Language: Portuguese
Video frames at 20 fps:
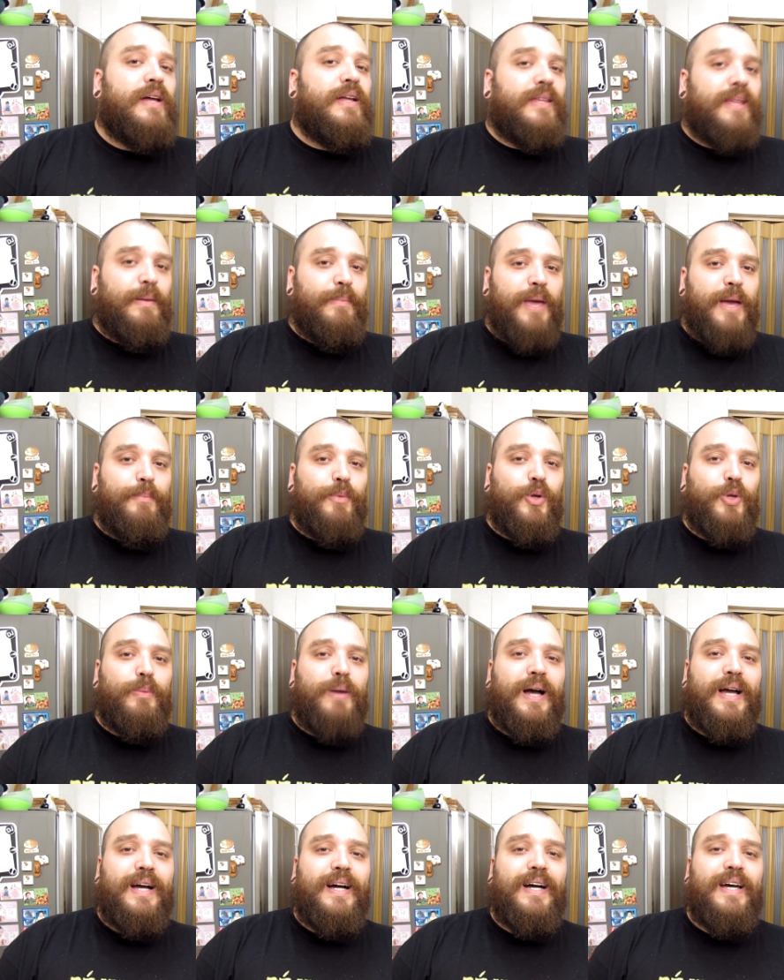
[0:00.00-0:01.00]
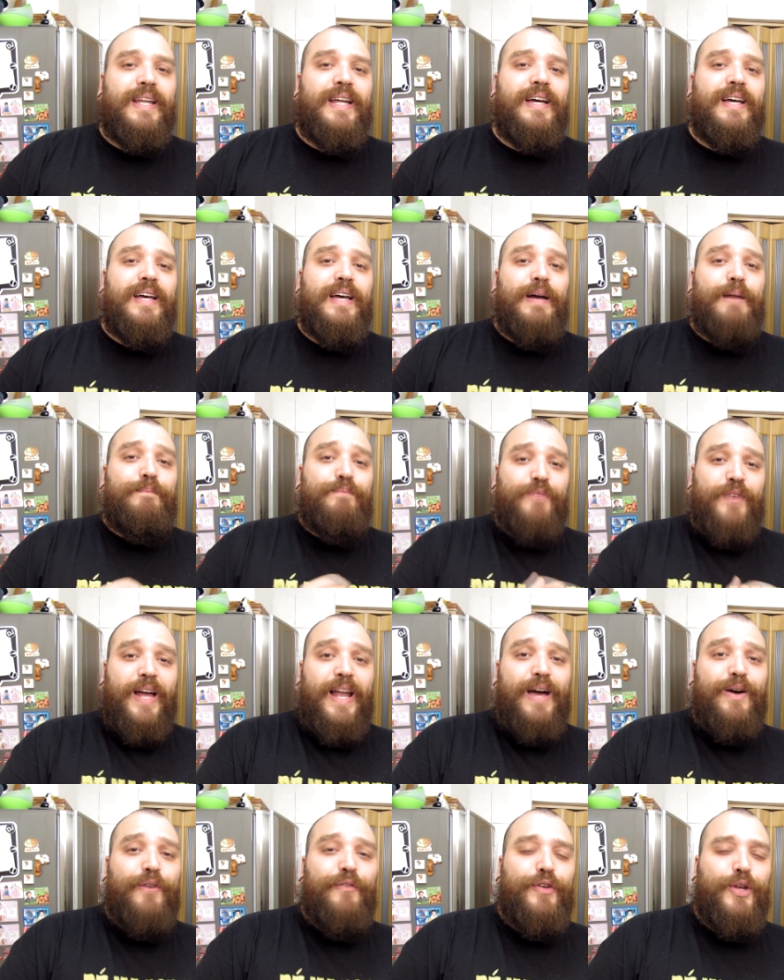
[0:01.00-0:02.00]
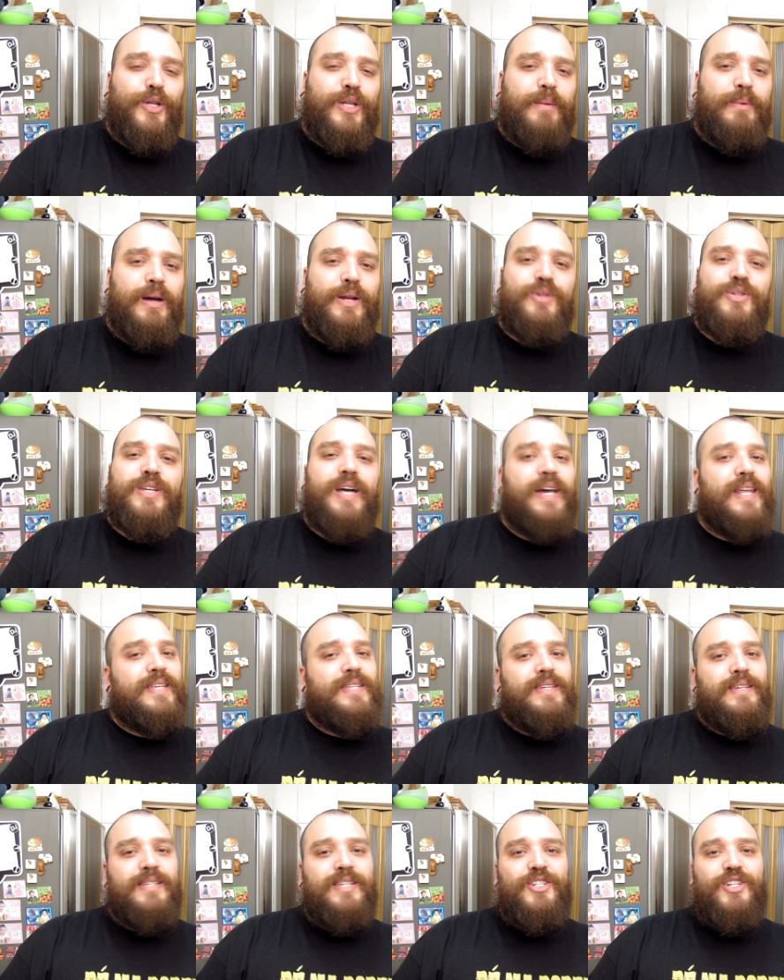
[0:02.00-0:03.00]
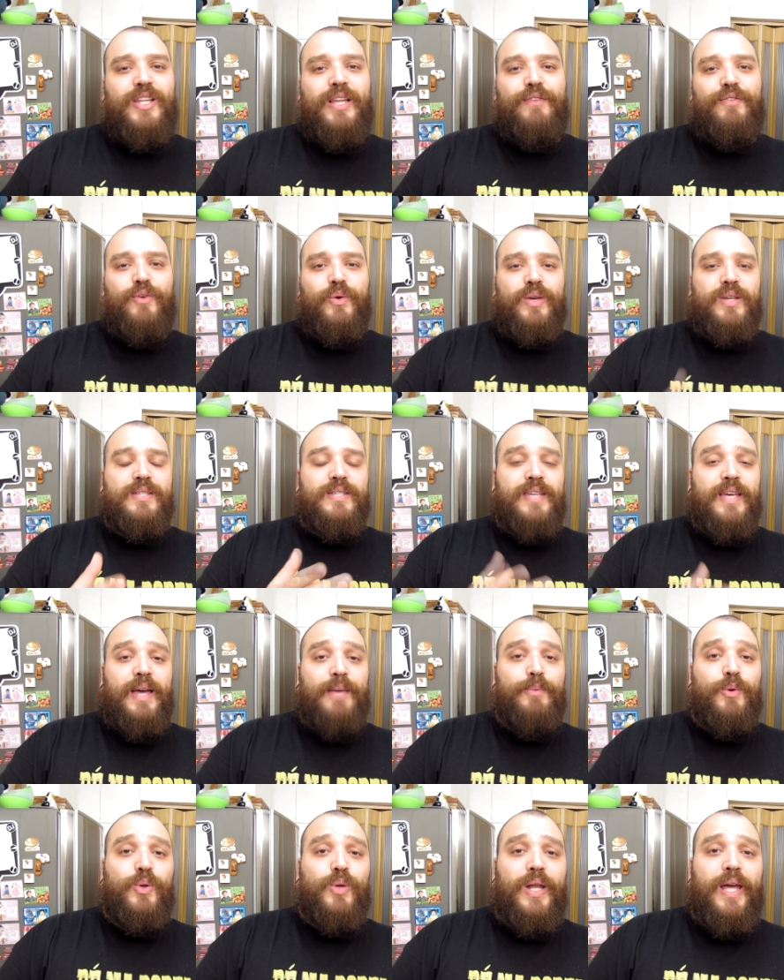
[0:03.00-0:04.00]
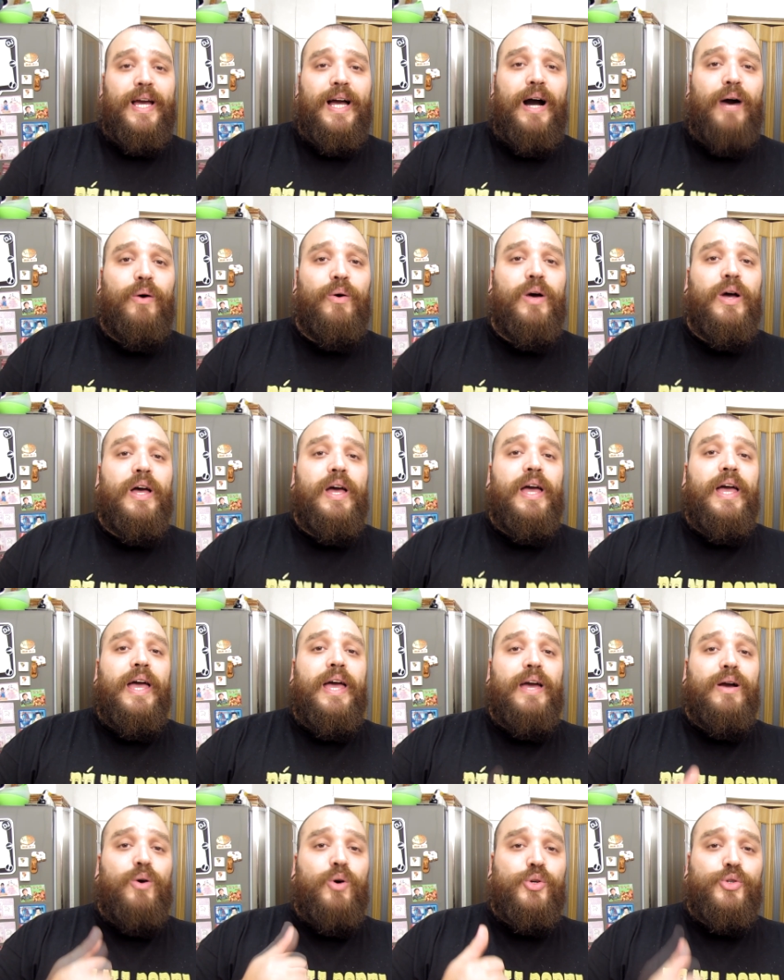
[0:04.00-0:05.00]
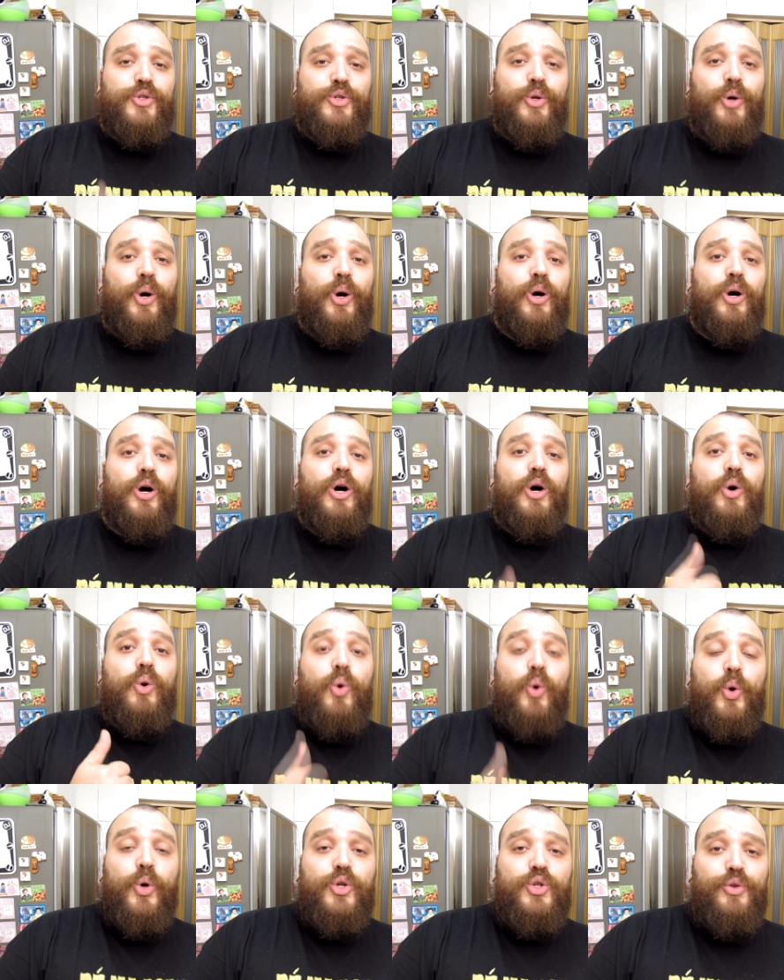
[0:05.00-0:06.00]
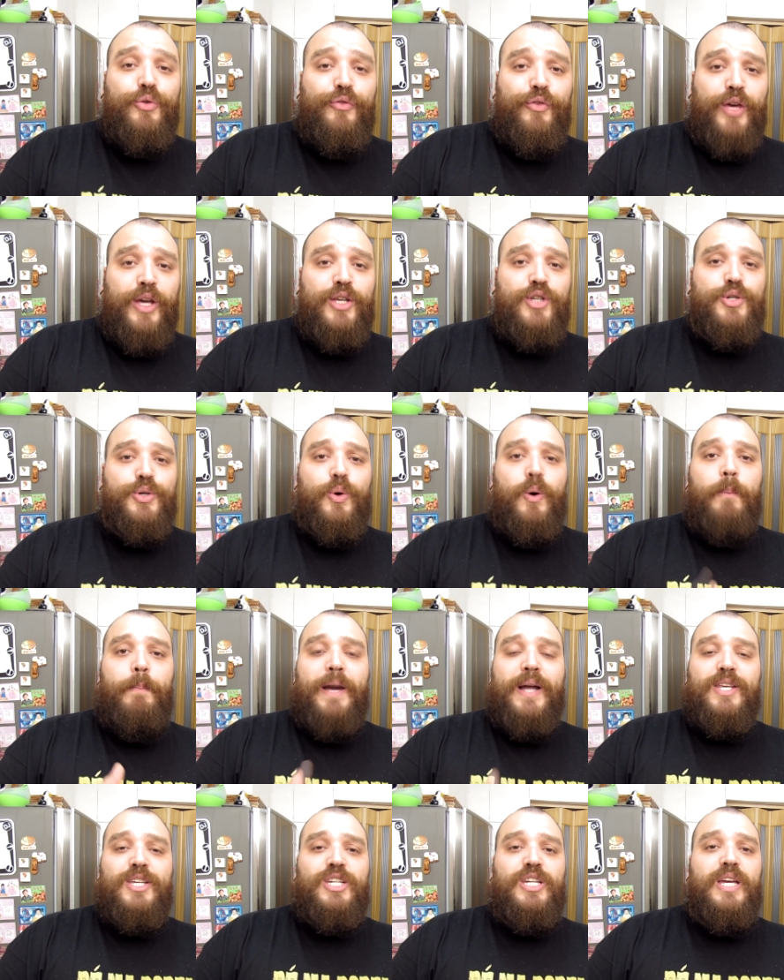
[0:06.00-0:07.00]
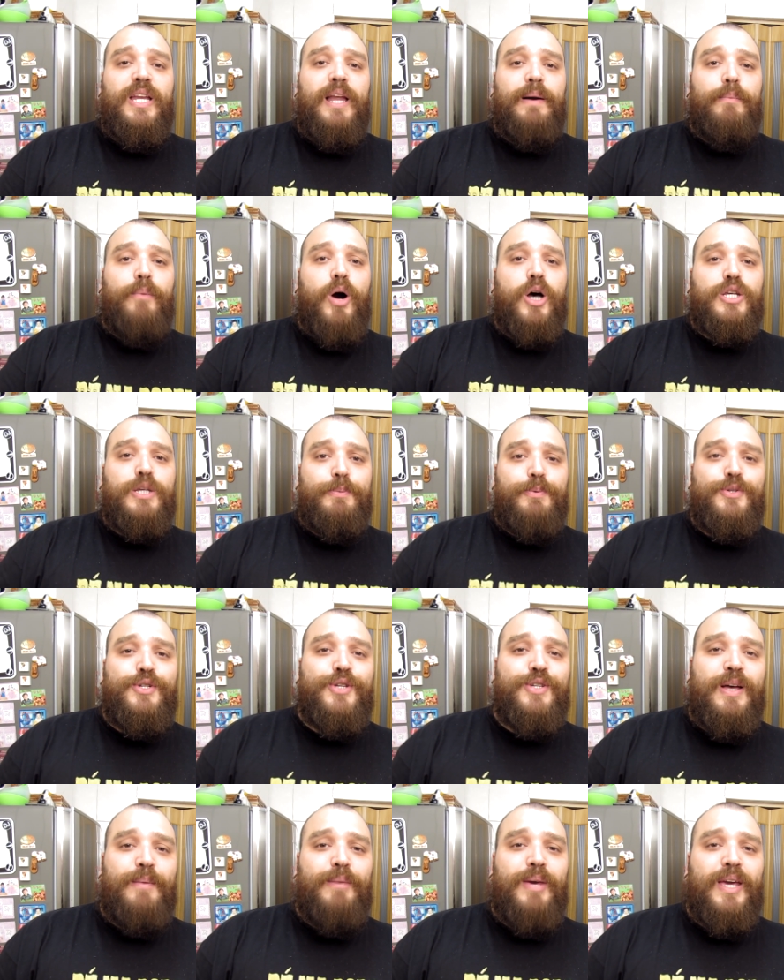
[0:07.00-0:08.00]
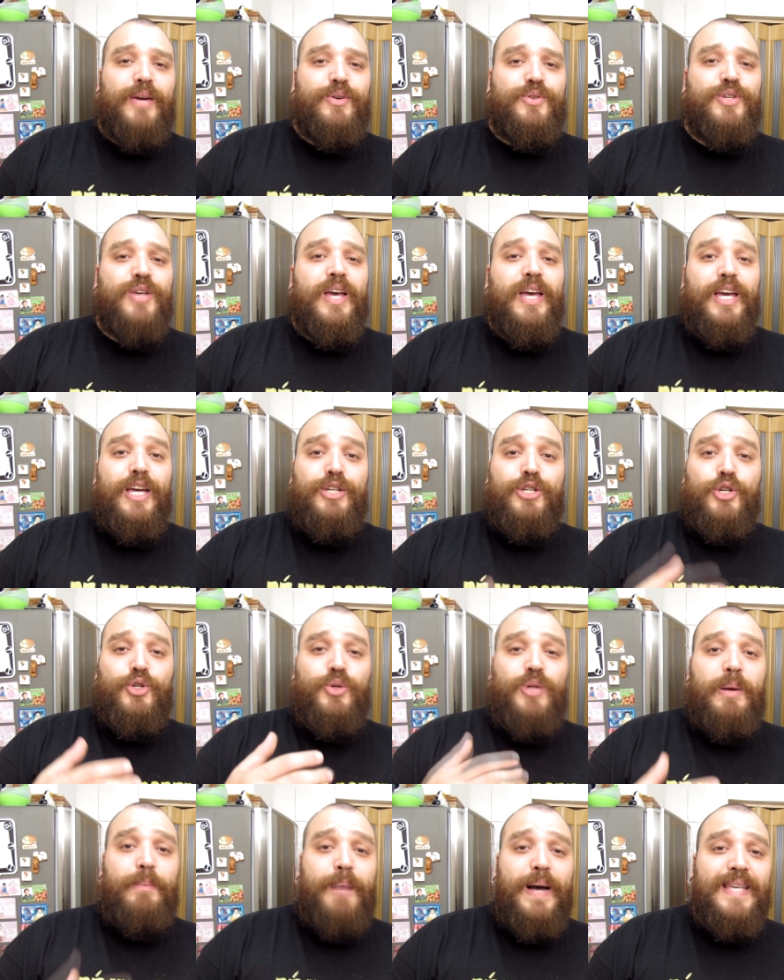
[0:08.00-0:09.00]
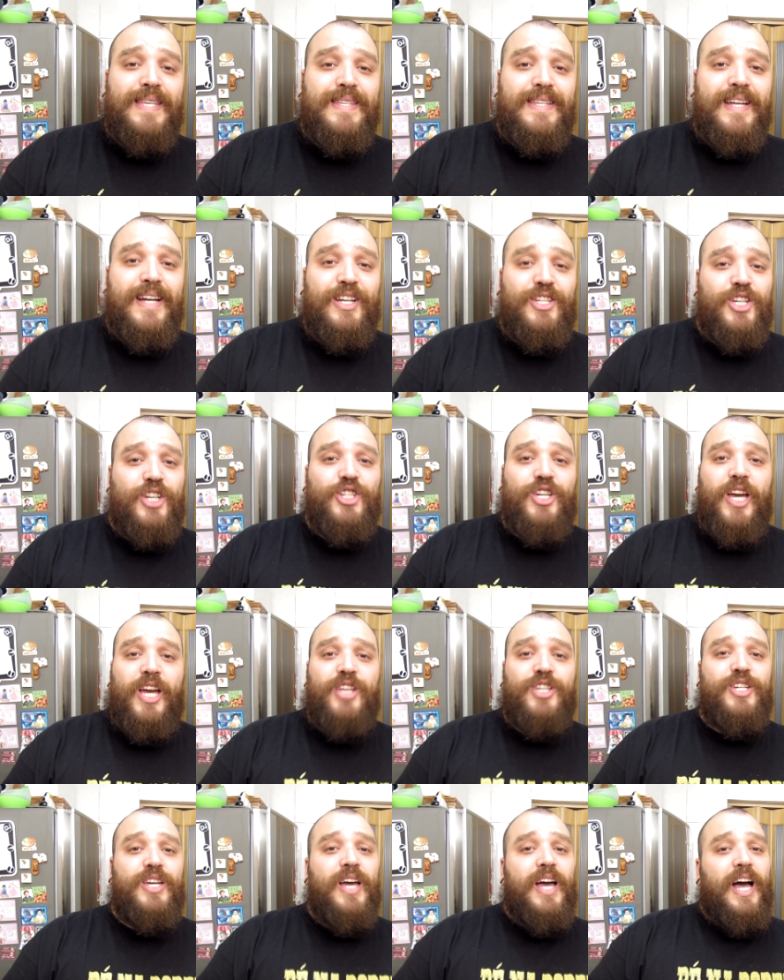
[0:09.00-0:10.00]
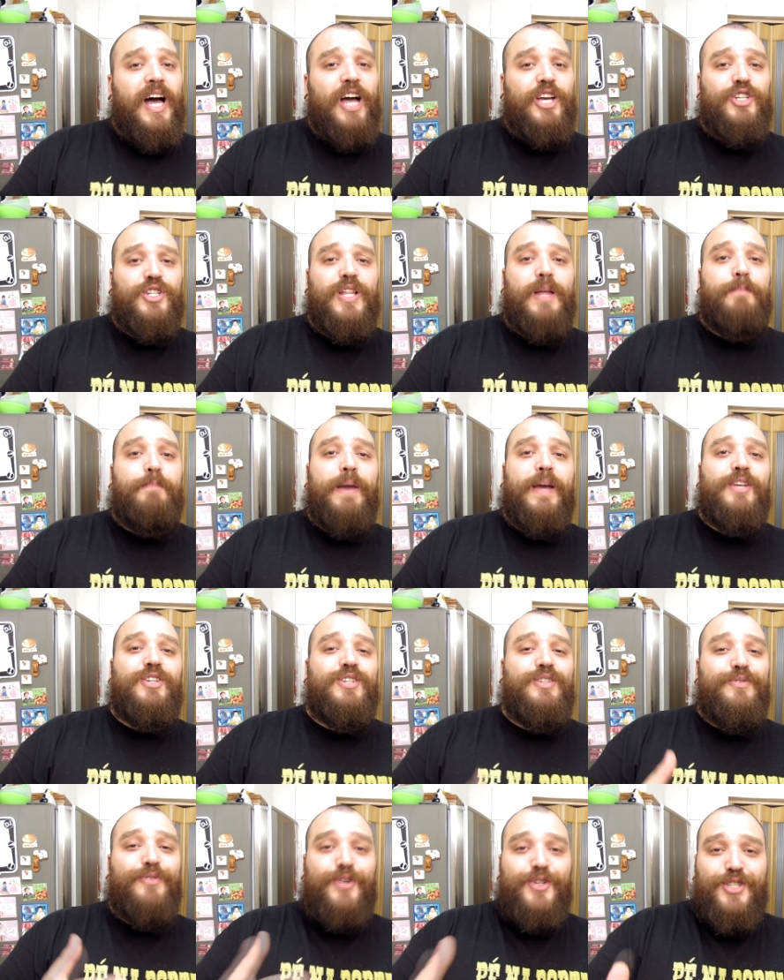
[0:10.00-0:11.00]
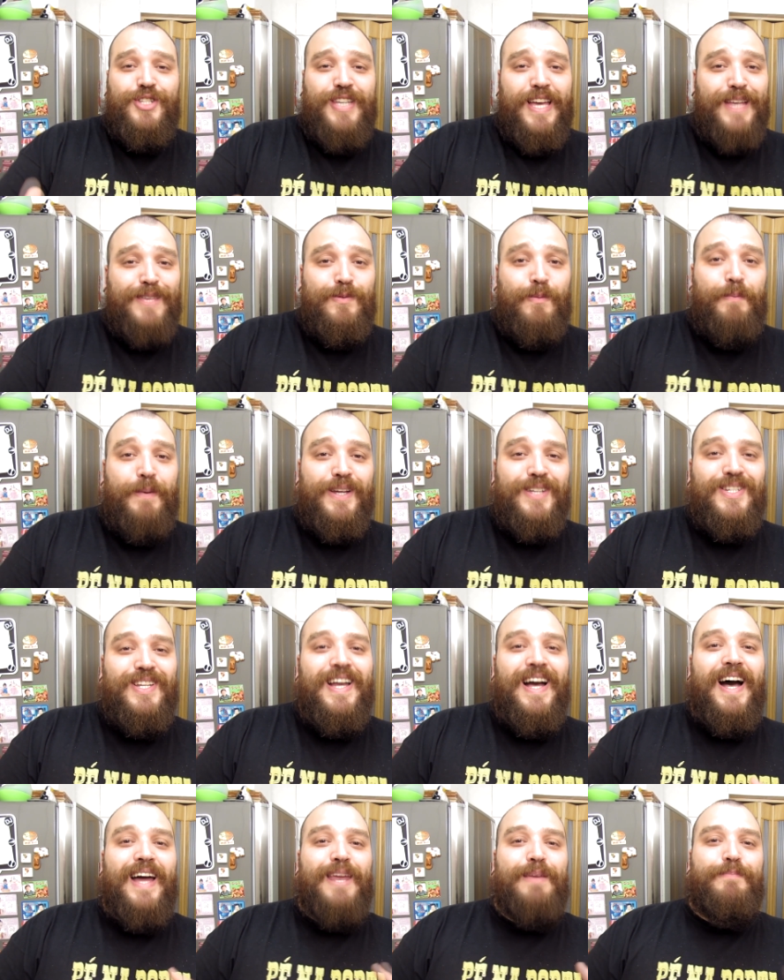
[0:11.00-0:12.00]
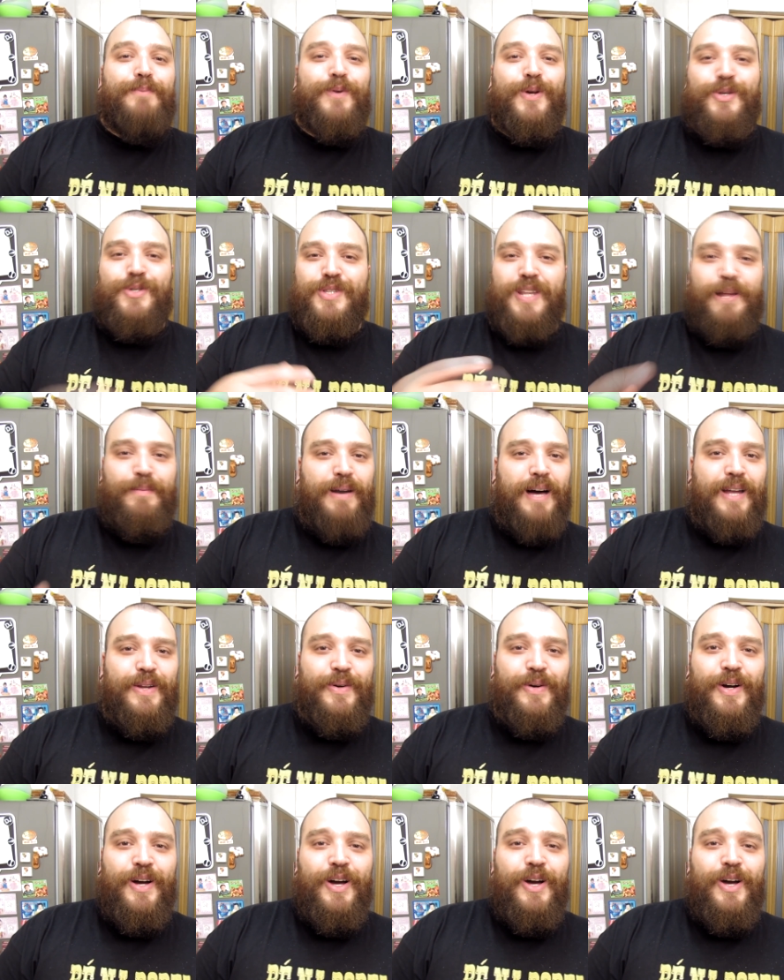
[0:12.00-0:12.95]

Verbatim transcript: também é muito bacana. Vai lá conferir o trabalho dos caras que você já deve conhecer, é muito legal. É, gostou? curte o vídeo, compartilha, mostra para os seus amigos. Isso ajuda bastante a gente. A gente depende de vocês compartilharem para o nosso trabalho